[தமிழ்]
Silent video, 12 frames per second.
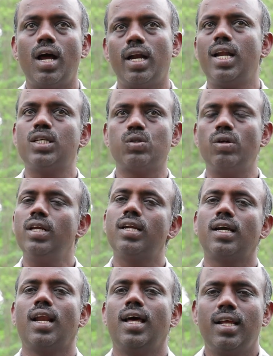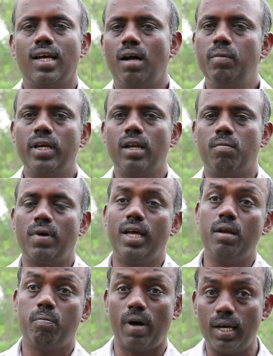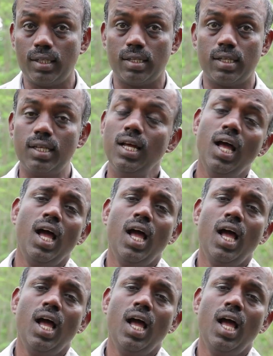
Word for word: அண்ணா சொல்லியிருக்கிறாரு அப்படிங்கிற மாதிரி பார்த்தது